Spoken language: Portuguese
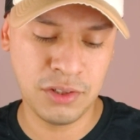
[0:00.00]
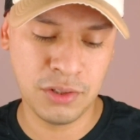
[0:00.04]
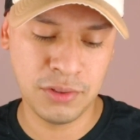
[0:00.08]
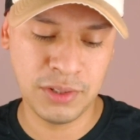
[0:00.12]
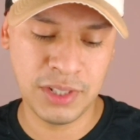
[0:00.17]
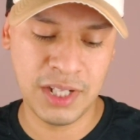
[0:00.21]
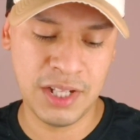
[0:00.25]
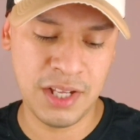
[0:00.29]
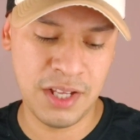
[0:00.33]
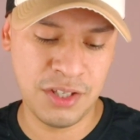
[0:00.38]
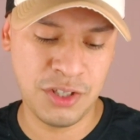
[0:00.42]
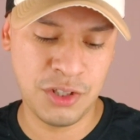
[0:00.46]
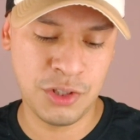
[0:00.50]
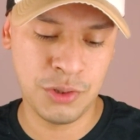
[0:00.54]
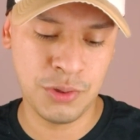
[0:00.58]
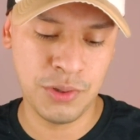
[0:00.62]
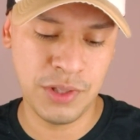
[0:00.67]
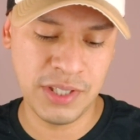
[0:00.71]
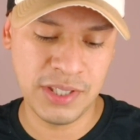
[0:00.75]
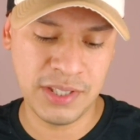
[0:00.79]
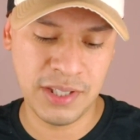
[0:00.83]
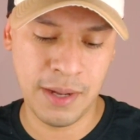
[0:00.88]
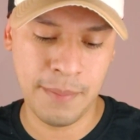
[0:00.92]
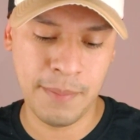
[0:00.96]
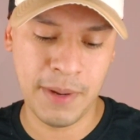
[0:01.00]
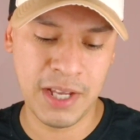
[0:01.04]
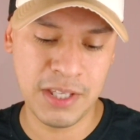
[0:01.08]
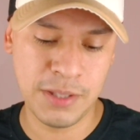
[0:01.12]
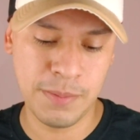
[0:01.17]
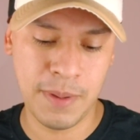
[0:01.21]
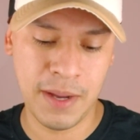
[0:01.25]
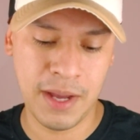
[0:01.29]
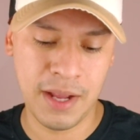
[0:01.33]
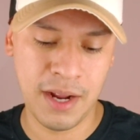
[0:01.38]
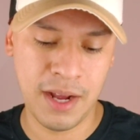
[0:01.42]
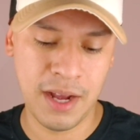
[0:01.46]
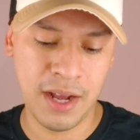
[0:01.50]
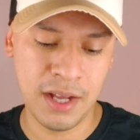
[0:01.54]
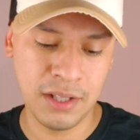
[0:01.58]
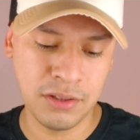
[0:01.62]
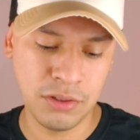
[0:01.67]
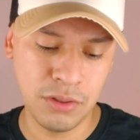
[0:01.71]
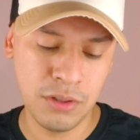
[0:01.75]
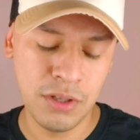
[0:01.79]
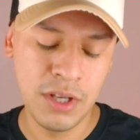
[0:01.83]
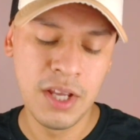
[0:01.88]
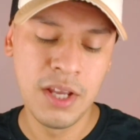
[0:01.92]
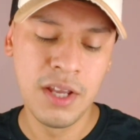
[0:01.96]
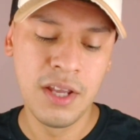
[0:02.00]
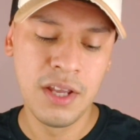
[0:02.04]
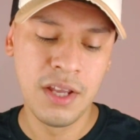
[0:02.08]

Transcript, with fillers: Então na Netshoes está mais barato.